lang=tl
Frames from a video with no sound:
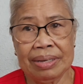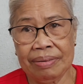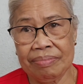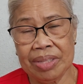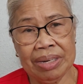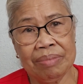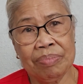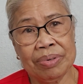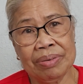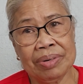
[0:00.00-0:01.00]
Uh, hindi
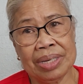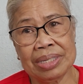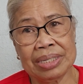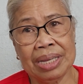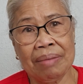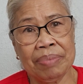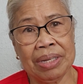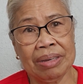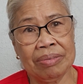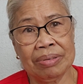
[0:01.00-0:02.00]
po yung
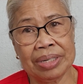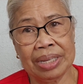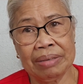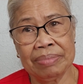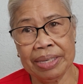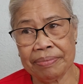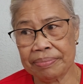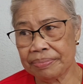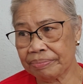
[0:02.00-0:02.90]
nagsa-shopping ng Old Navy.